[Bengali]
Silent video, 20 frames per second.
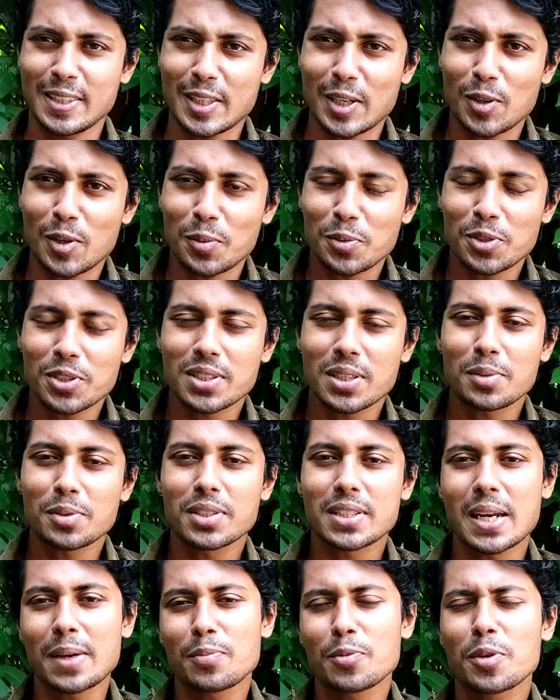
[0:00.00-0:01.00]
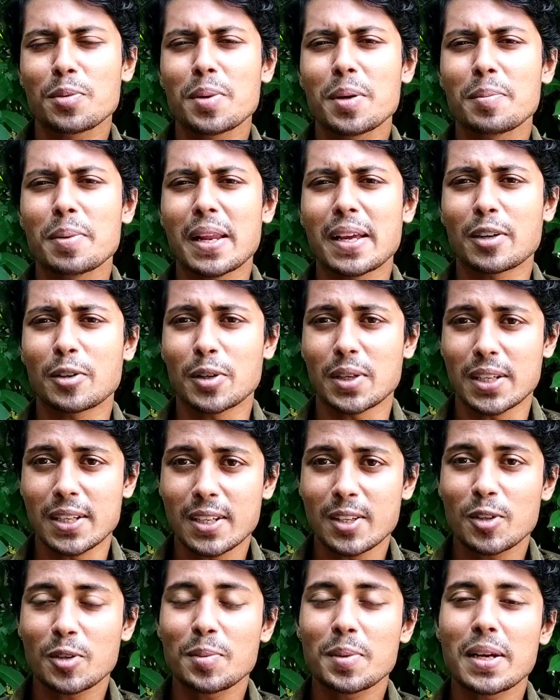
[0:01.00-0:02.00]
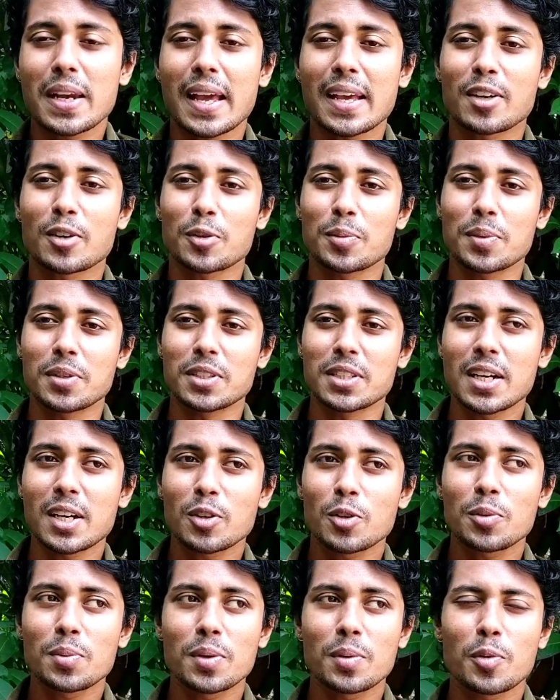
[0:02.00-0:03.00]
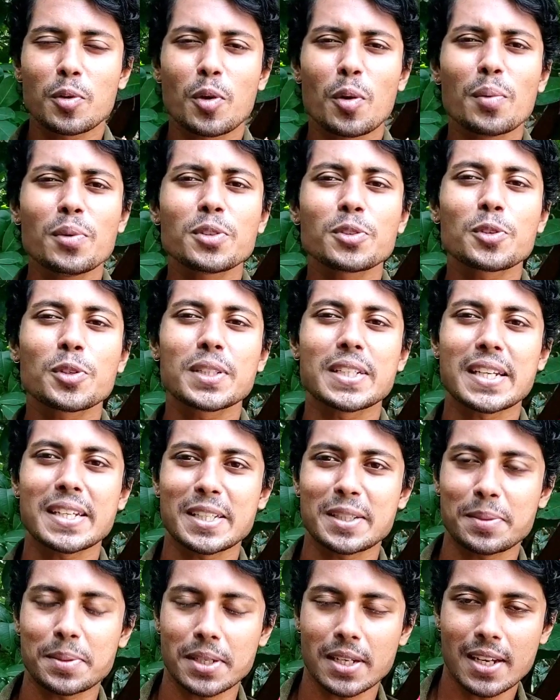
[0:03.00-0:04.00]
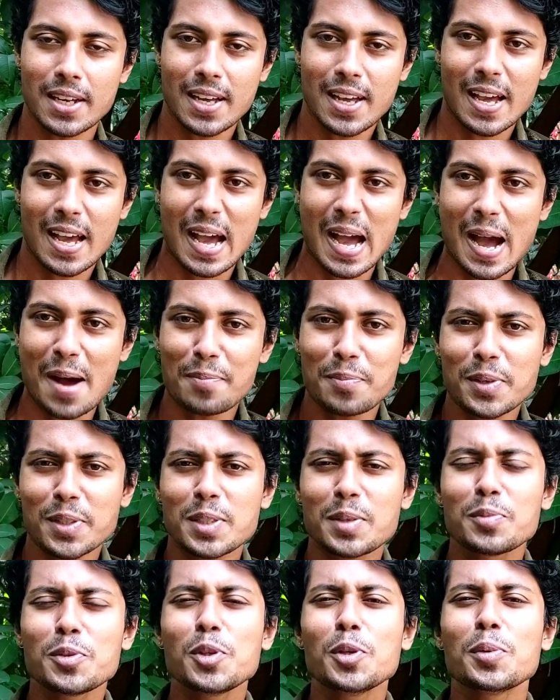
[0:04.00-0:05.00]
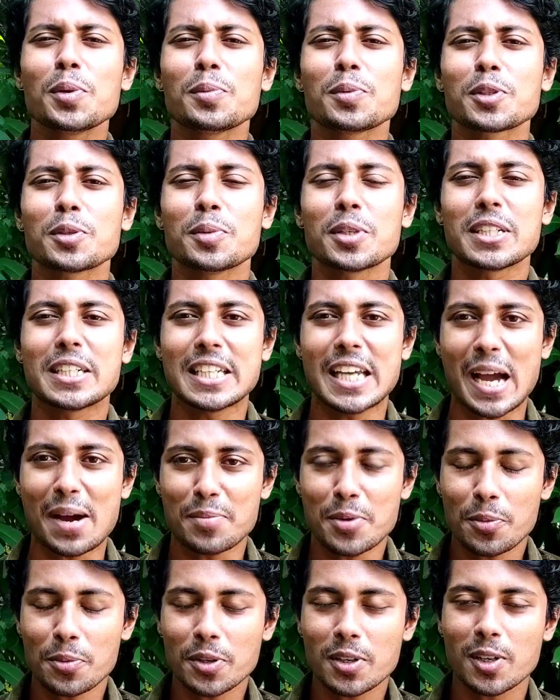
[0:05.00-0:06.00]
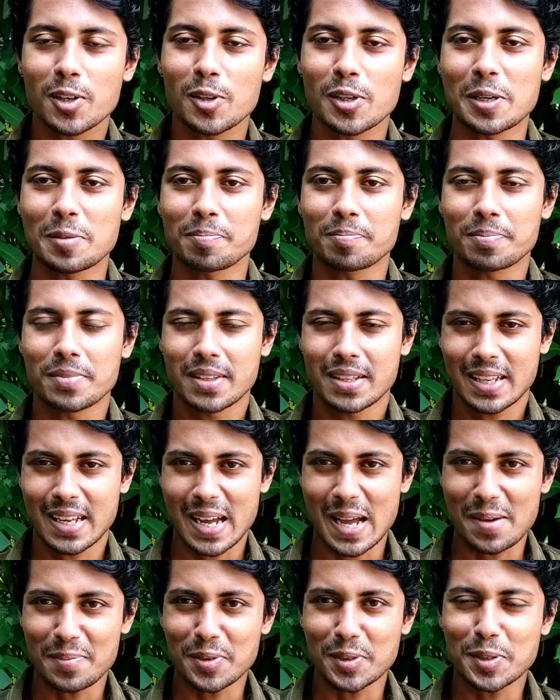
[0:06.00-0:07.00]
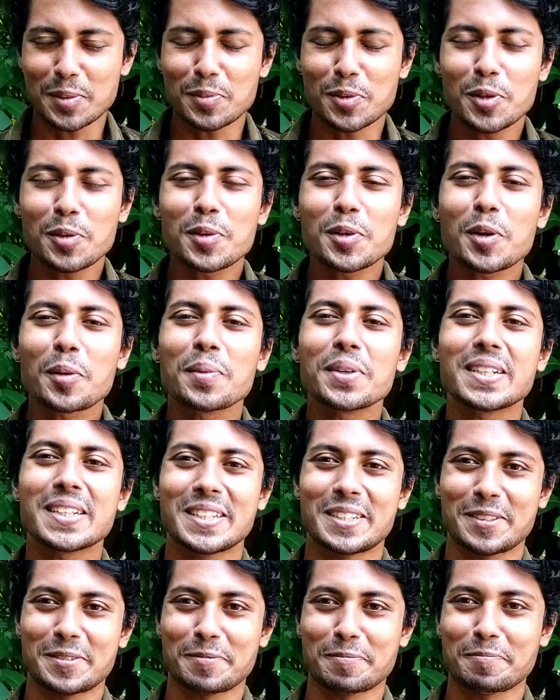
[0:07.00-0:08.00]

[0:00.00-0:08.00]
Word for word: তাহলে অবশ্যই সাবস্ক্রাইব করবেন বেলাইকনে ক্লিক করবেন লাইক করবেন শেয়ার করবেন এবং কমেন্টস করে জানিয়ে দেবেন আপনাদের মূল্যবান মতামতটি আমি অপেক্ষা রইলাম আপনাদের মূল্যবান কমেন্টের